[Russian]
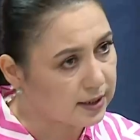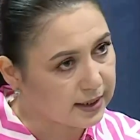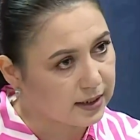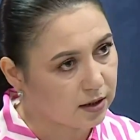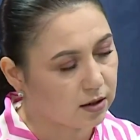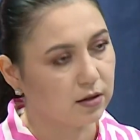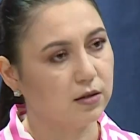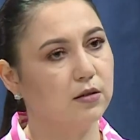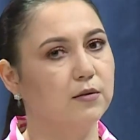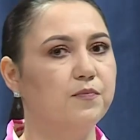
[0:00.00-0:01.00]
центр,
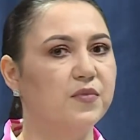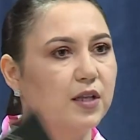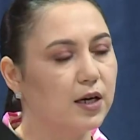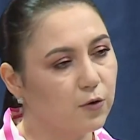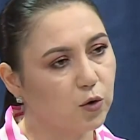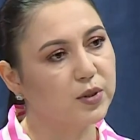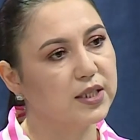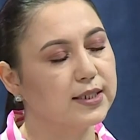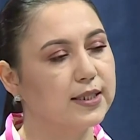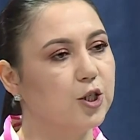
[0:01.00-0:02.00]
э, для кого он
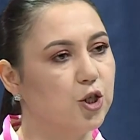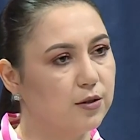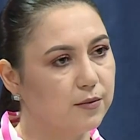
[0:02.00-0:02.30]
предназначен?